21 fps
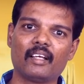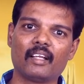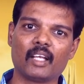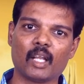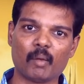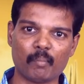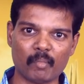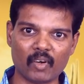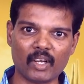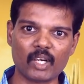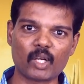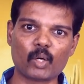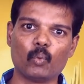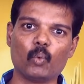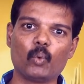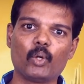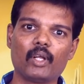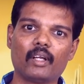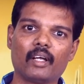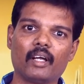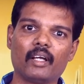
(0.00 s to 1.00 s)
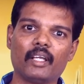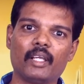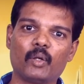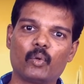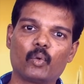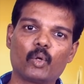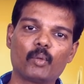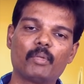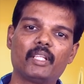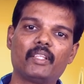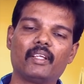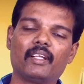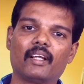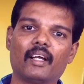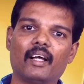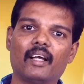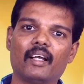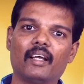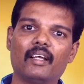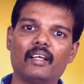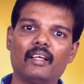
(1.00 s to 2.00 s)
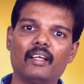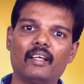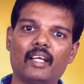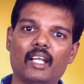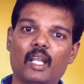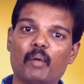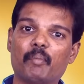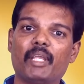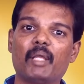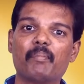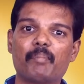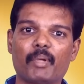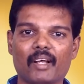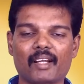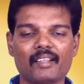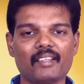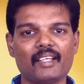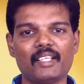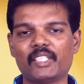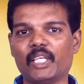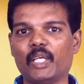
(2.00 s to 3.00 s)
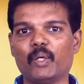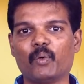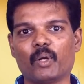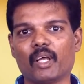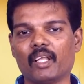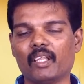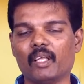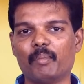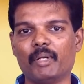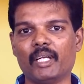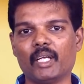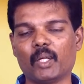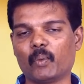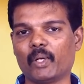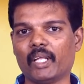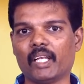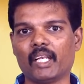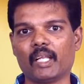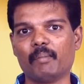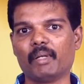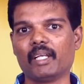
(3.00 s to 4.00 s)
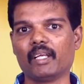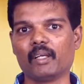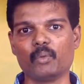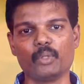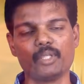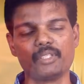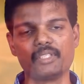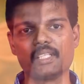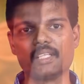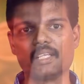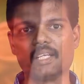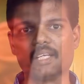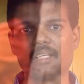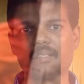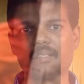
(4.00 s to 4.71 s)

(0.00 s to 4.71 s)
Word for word: நம் வாழ்ற ஊருக்காக என் குடும்பத்திற்காக நம்ம ஏன் பிரார்த்தனை செய்யக்கூடாது அப்படின்ற ஒரு எண்ணம் எனக்கு உதிச்சதுங்க